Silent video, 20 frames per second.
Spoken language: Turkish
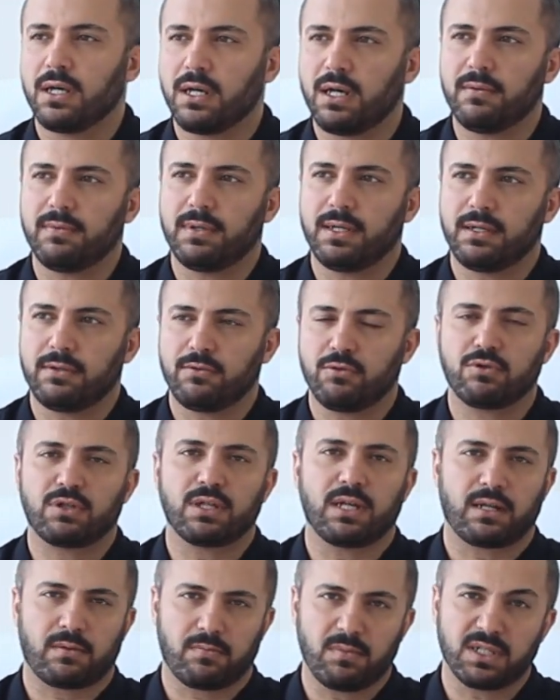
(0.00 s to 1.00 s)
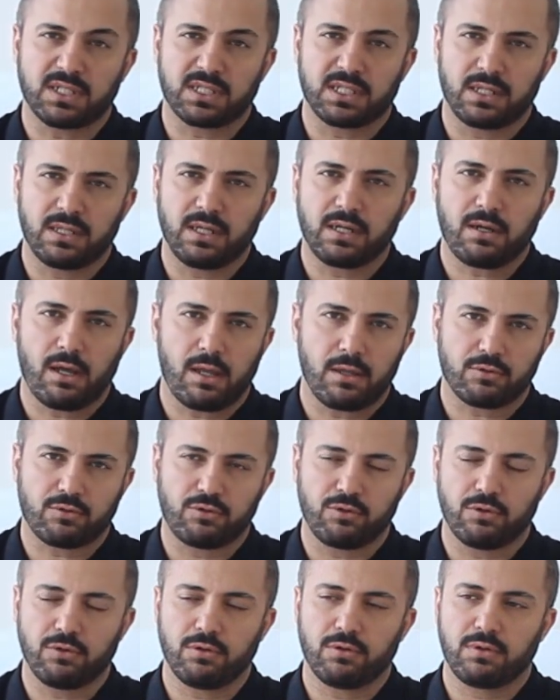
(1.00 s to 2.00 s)
Ama noterlik mesleği de
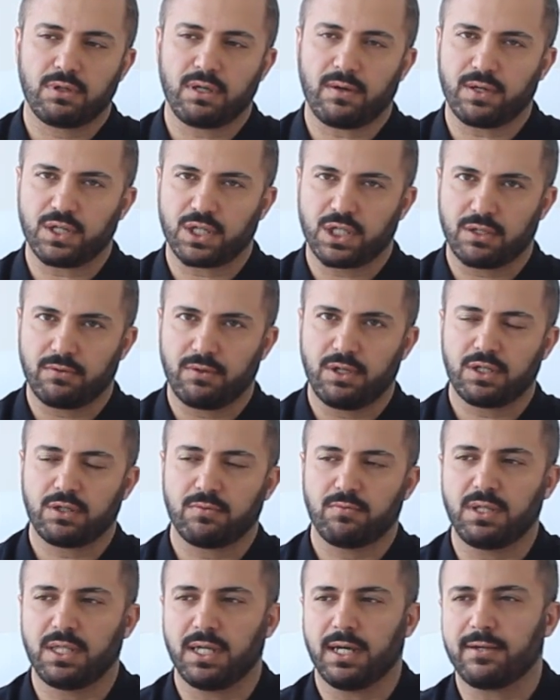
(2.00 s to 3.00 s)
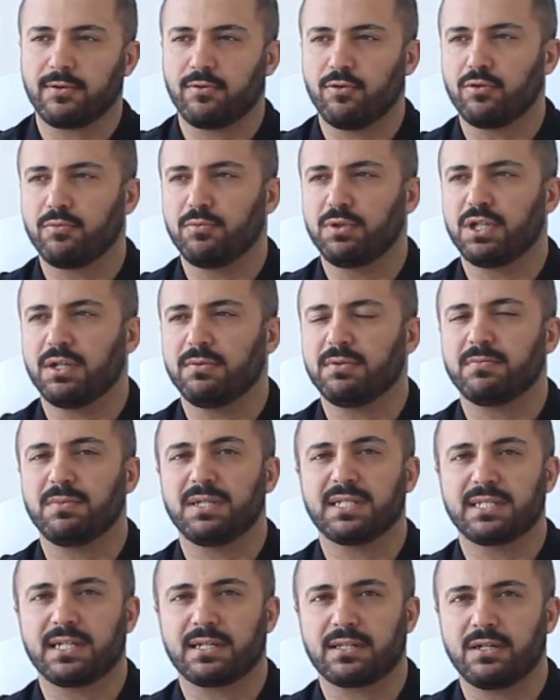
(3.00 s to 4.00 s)
kalkıyor. Yavaş yavaş bir daha görmeyeceğimiz
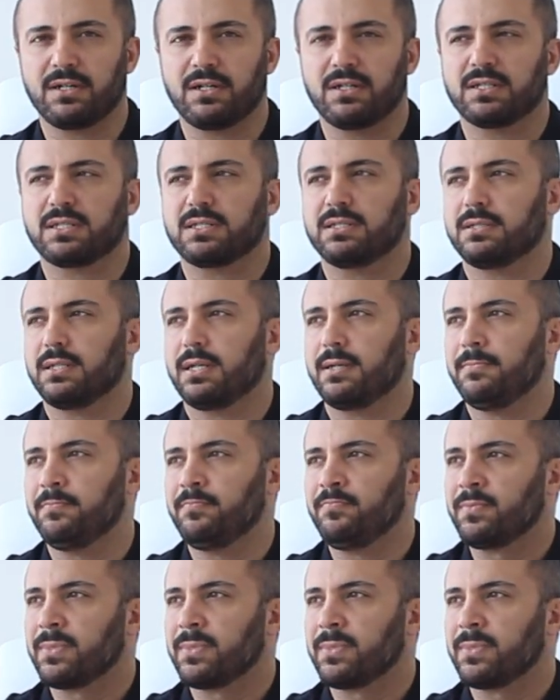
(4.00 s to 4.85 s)
meslekler arasında.